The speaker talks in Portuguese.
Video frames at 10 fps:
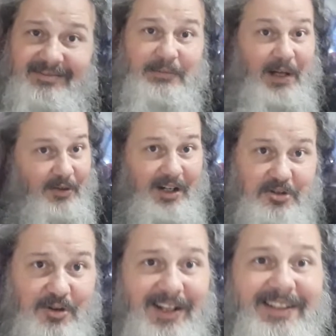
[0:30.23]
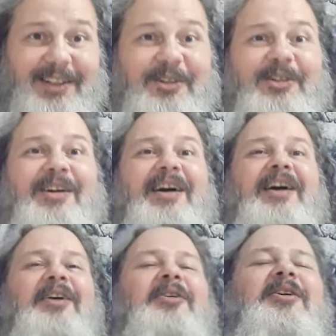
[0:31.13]
mas não achou ainda o,
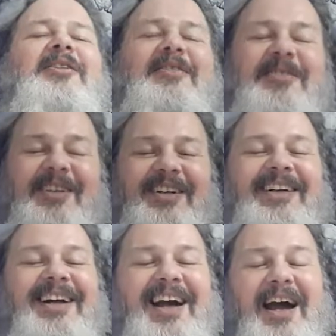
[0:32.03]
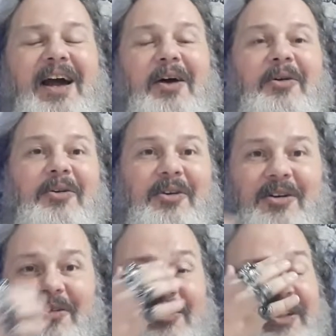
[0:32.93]
o, o,
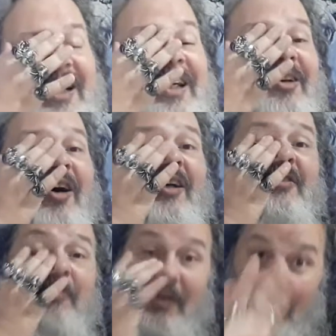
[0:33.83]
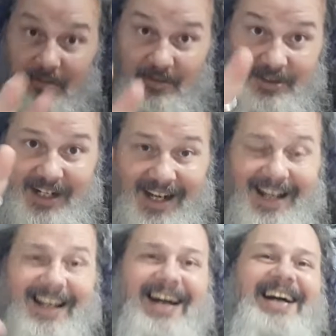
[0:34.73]
o diagnóstico, mas vamos, vamos
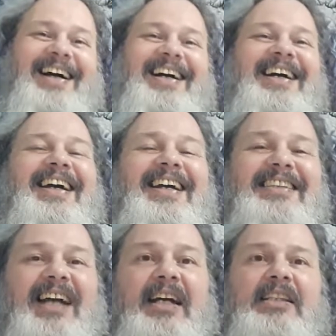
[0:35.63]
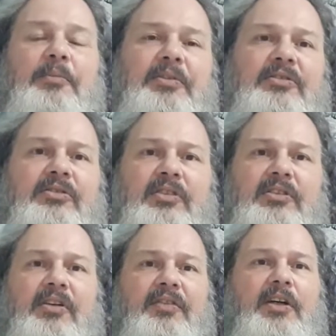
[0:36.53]
chegar lá. Tá? Então por isso que os
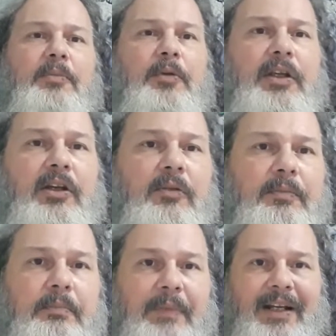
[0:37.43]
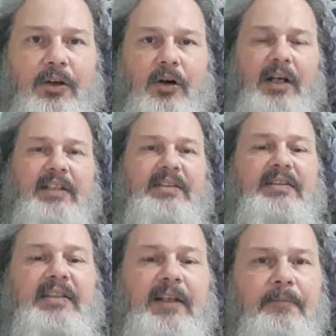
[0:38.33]
vídeos estão ficando um pouquinho menores
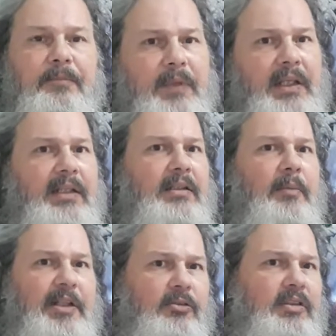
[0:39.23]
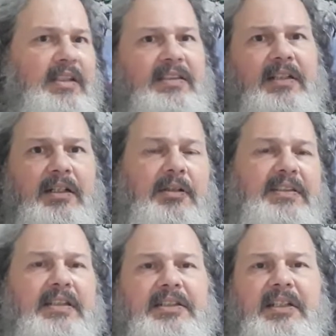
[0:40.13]
assim. E também estou testando
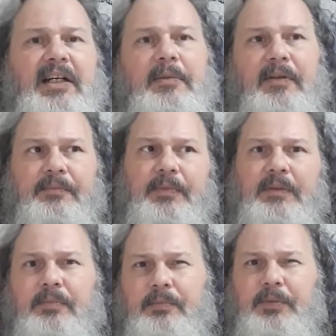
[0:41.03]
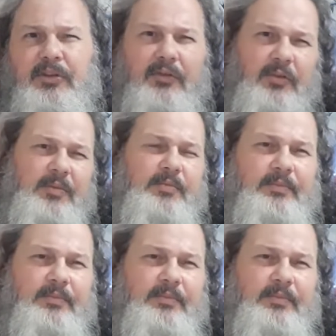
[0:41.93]
essa dinâmica. O pessoal falou,